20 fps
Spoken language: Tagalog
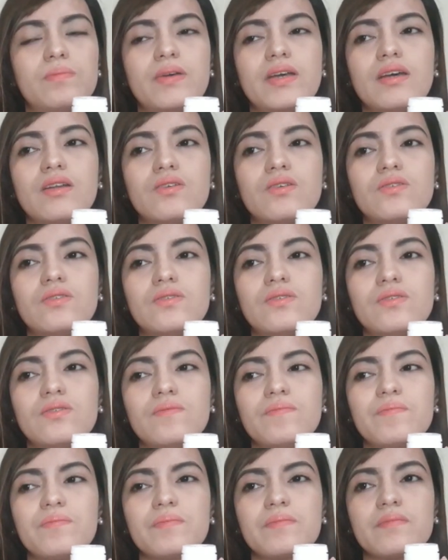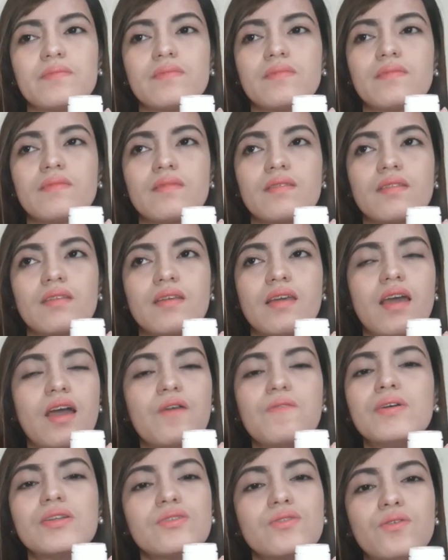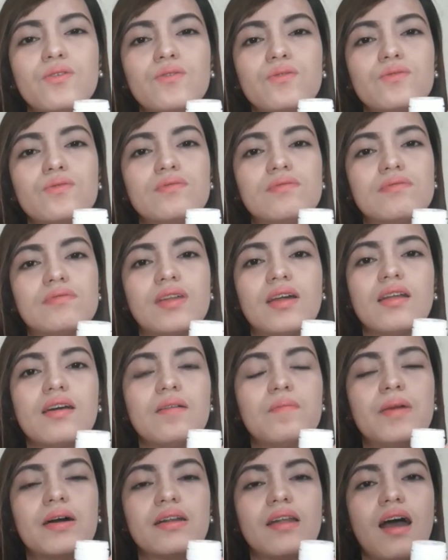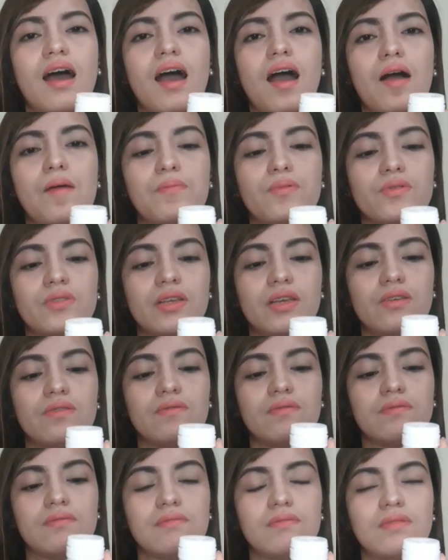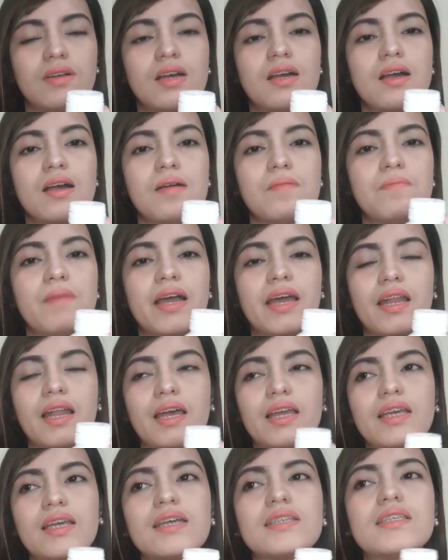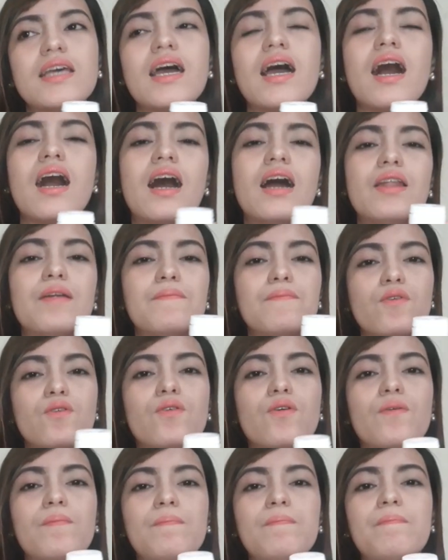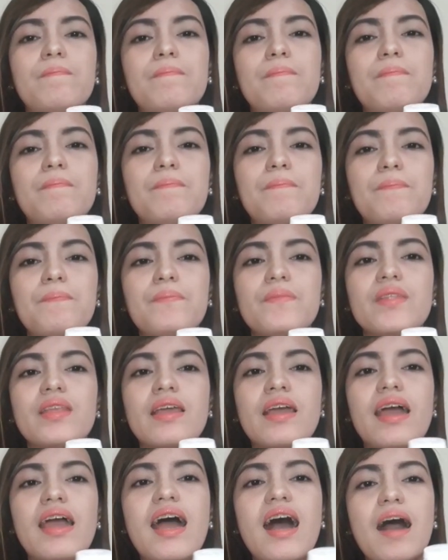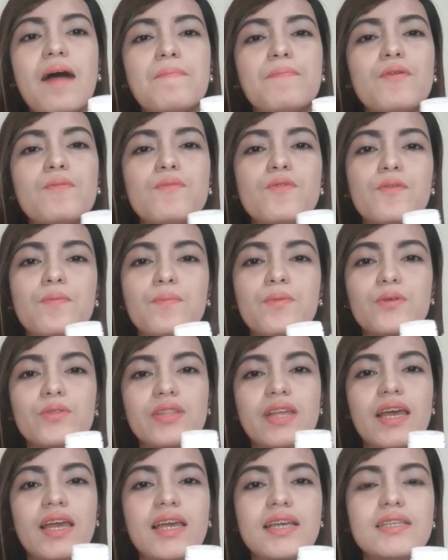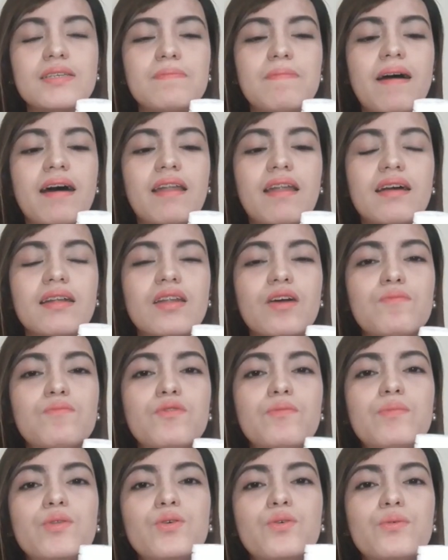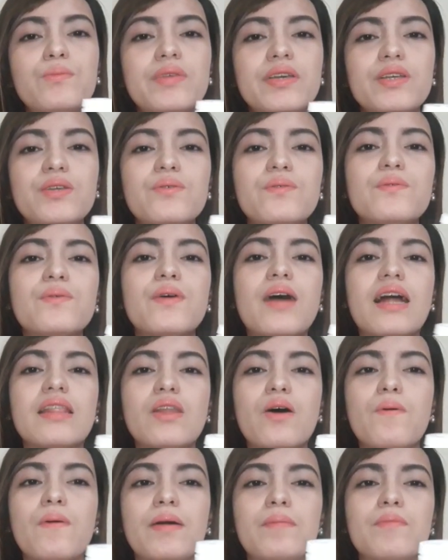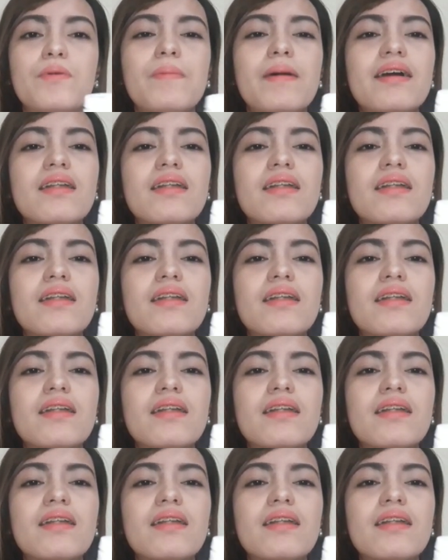Pero Ewan ko kung talaga bang nakakaputi yung Myra Myrai. E. Kasi ang alam ko, kaya ka pumuputi is parang nagbo-blooming yung katawan mo.